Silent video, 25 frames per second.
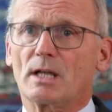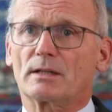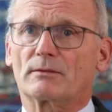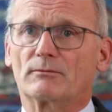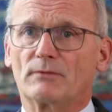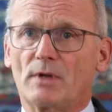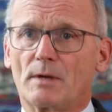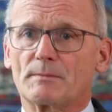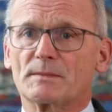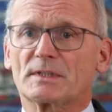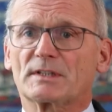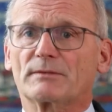
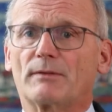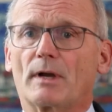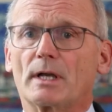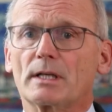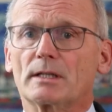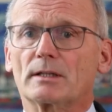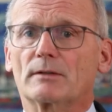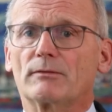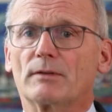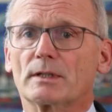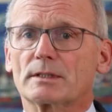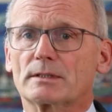hatten wir im
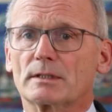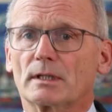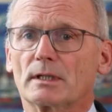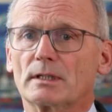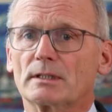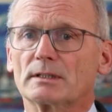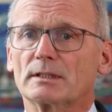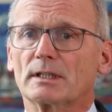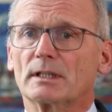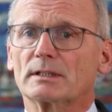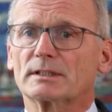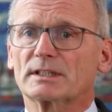zweiten
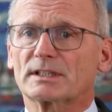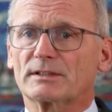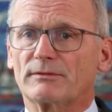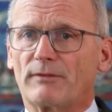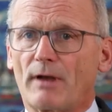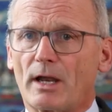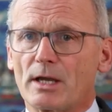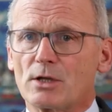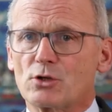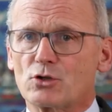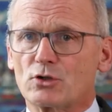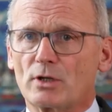Quartal
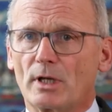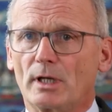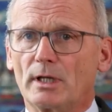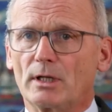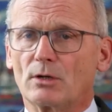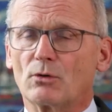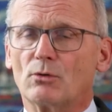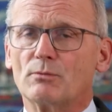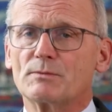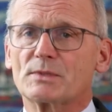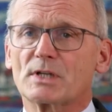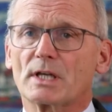
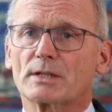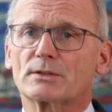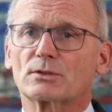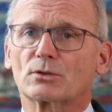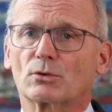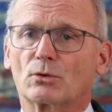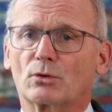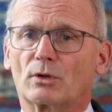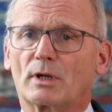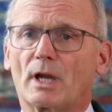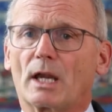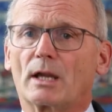zweistellige
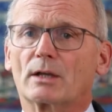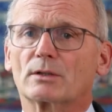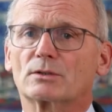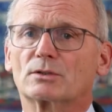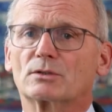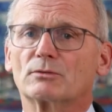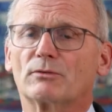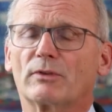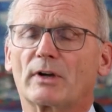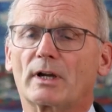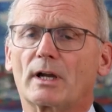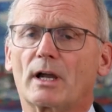Umsatzrückgänge
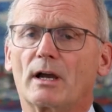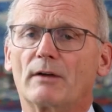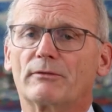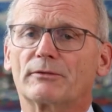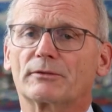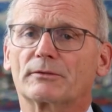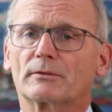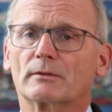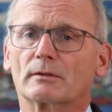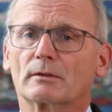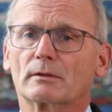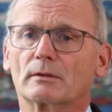zu
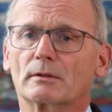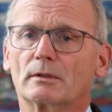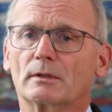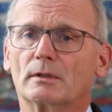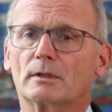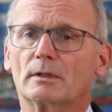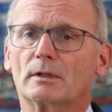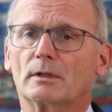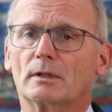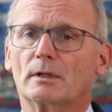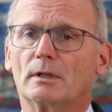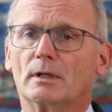verkraften.
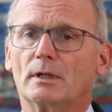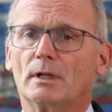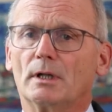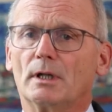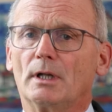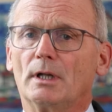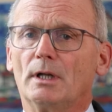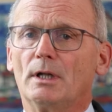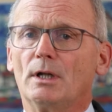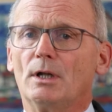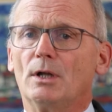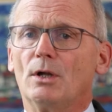
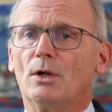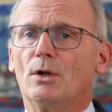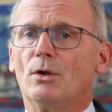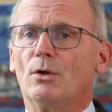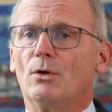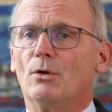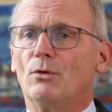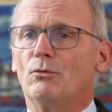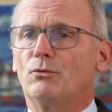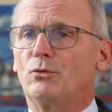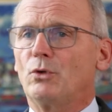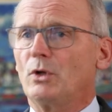
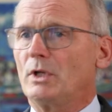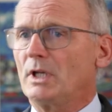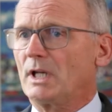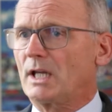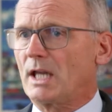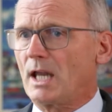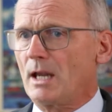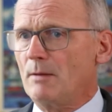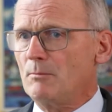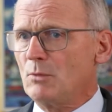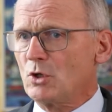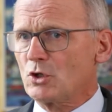Für die
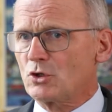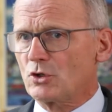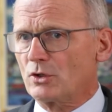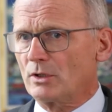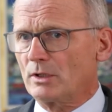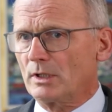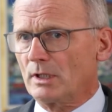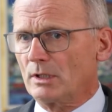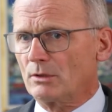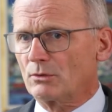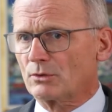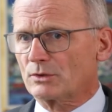
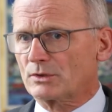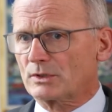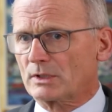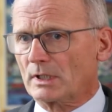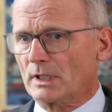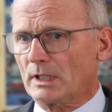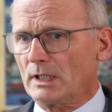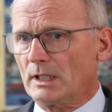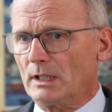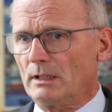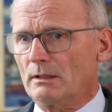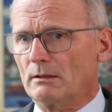chemische
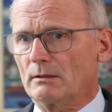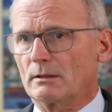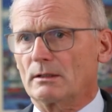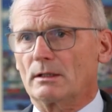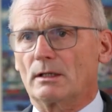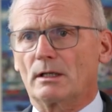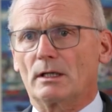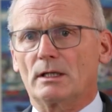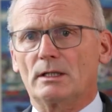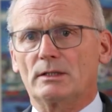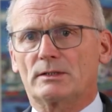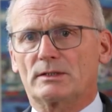Industrie
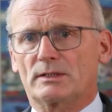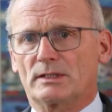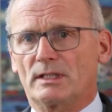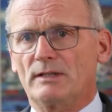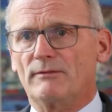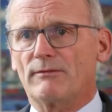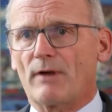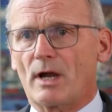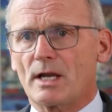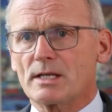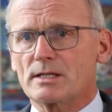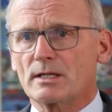ist
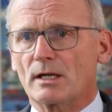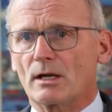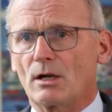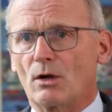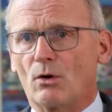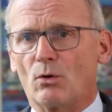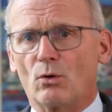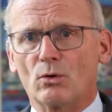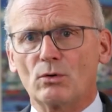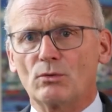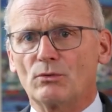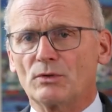die weitere
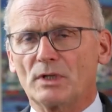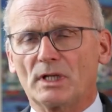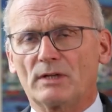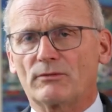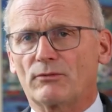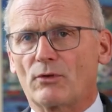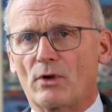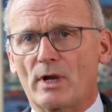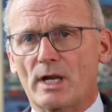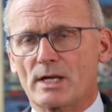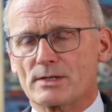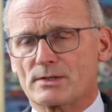Erholung
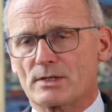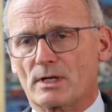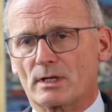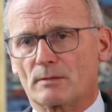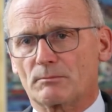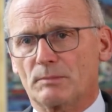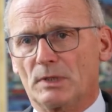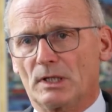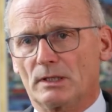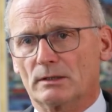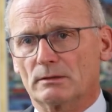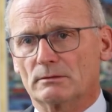nicht
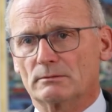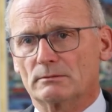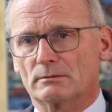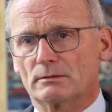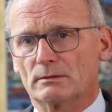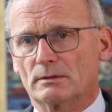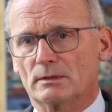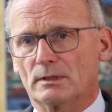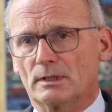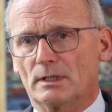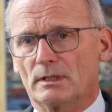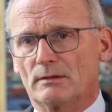vorhersagbar.
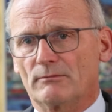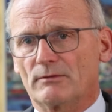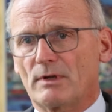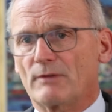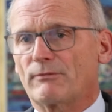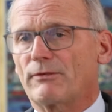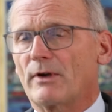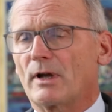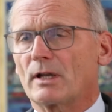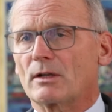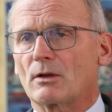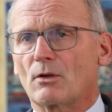
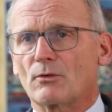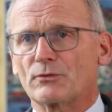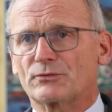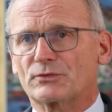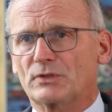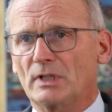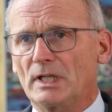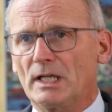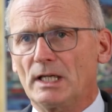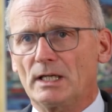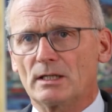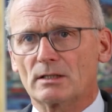Wir fahren auf
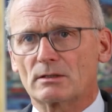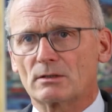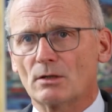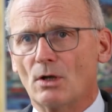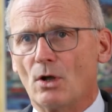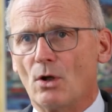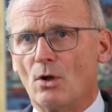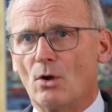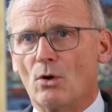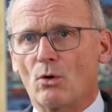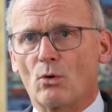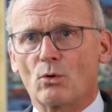Sicht
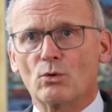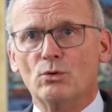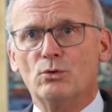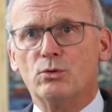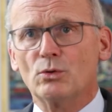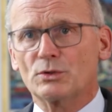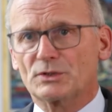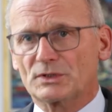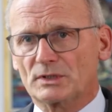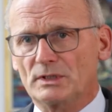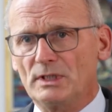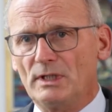und
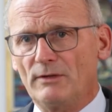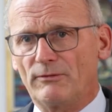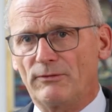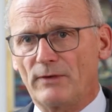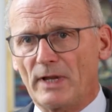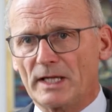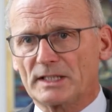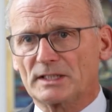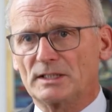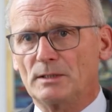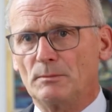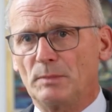nutzen die
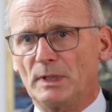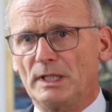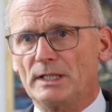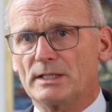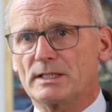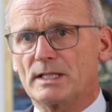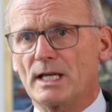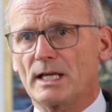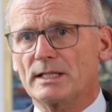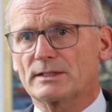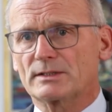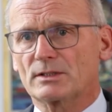
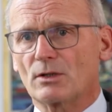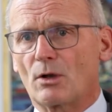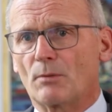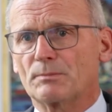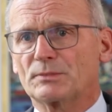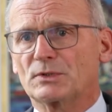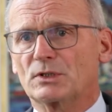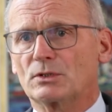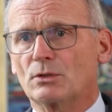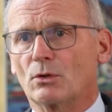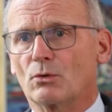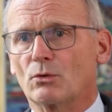
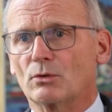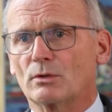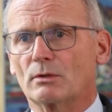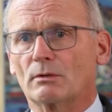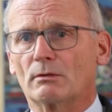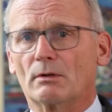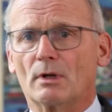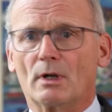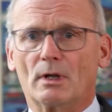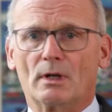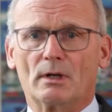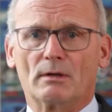
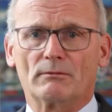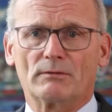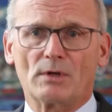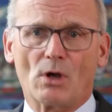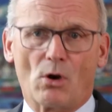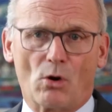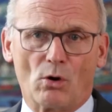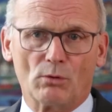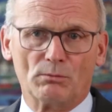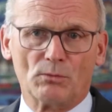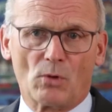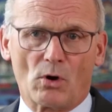Flexibilitätsoptionen wie
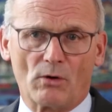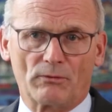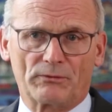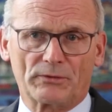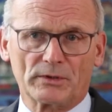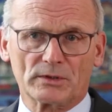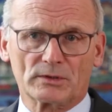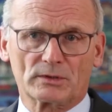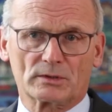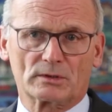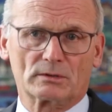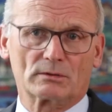
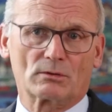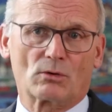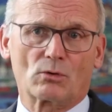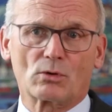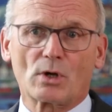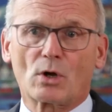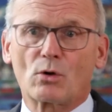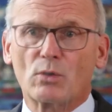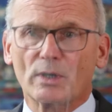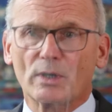Homeoffice oder